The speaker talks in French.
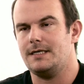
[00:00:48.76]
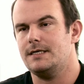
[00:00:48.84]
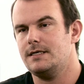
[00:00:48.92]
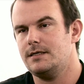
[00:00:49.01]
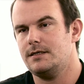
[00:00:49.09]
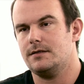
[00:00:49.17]

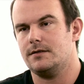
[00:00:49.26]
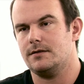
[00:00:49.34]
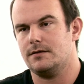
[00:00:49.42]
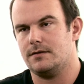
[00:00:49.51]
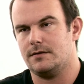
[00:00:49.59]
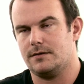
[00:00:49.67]
paliers
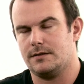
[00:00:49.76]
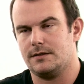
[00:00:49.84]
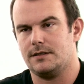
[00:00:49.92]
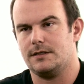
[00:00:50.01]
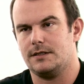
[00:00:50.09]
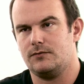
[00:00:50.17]

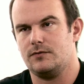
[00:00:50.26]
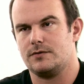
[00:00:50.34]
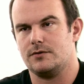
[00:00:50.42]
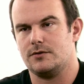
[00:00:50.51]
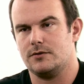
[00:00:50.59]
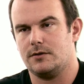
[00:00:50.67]
et,
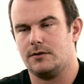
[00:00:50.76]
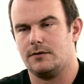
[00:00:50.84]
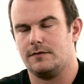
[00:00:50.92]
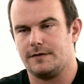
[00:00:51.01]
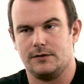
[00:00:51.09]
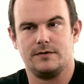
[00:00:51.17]
tout ce
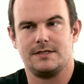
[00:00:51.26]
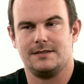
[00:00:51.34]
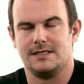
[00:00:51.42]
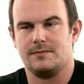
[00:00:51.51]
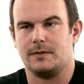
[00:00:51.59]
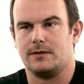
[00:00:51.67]
genre, enfin tout
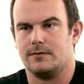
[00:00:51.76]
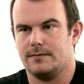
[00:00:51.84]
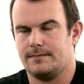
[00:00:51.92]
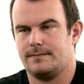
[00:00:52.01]
cet aspect.